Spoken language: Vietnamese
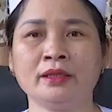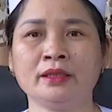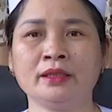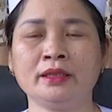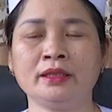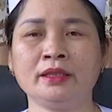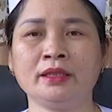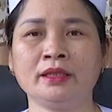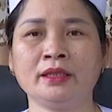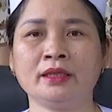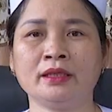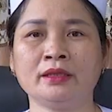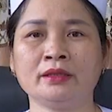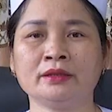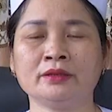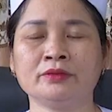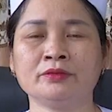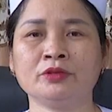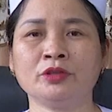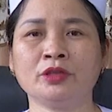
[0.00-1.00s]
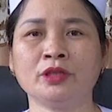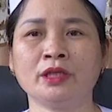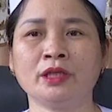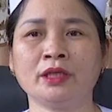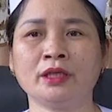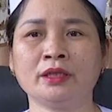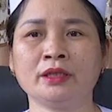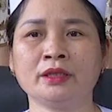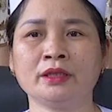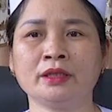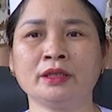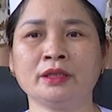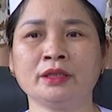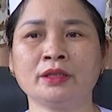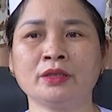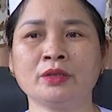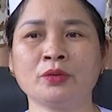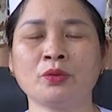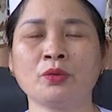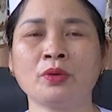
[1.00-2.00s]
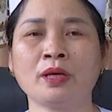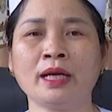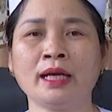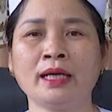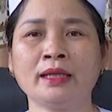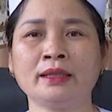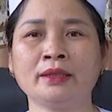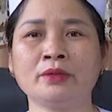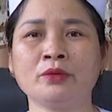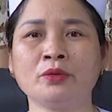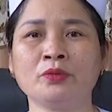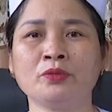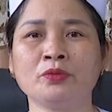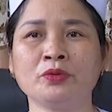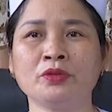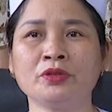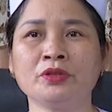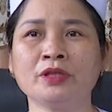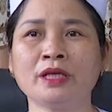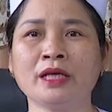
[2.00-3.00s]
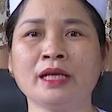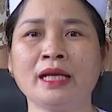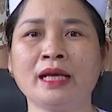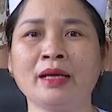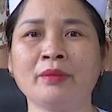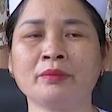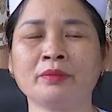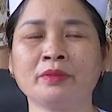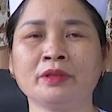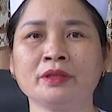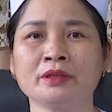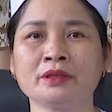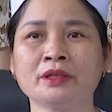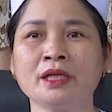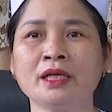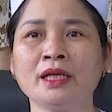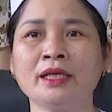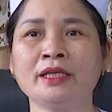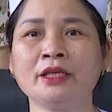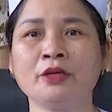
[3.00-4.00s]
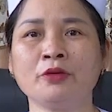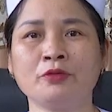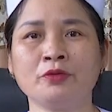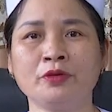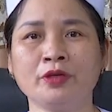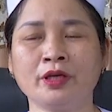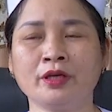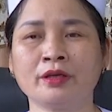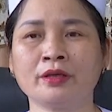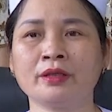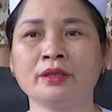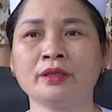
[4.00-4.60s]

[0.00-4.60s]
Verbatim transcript: Thì à, vừa qua thì hội phụ nữ đã làm được rất là nhiều việc.